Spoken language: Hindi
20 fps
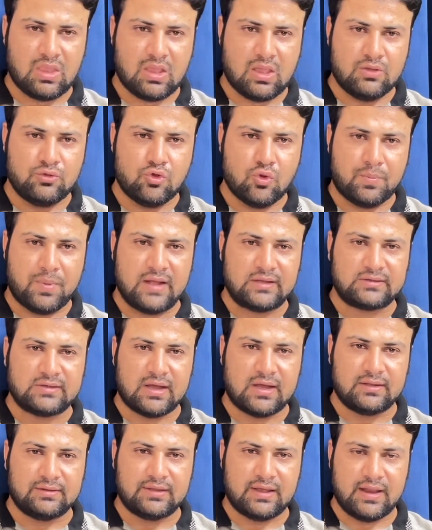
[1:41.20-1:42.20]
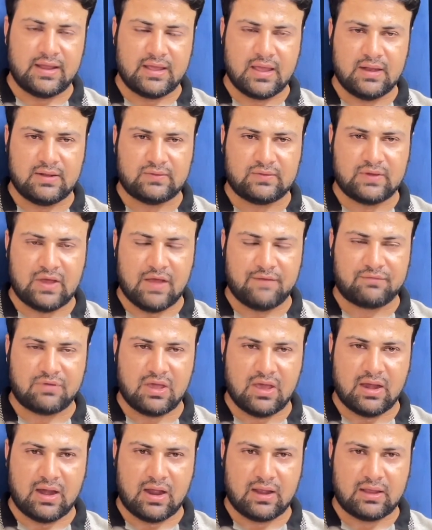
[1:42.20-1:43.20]
जो पाकिस्तान तहरीक इंसाफ
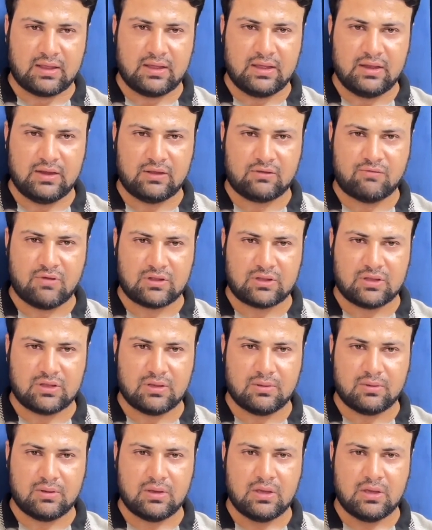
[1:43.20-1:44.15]
के अरकान इस वक्त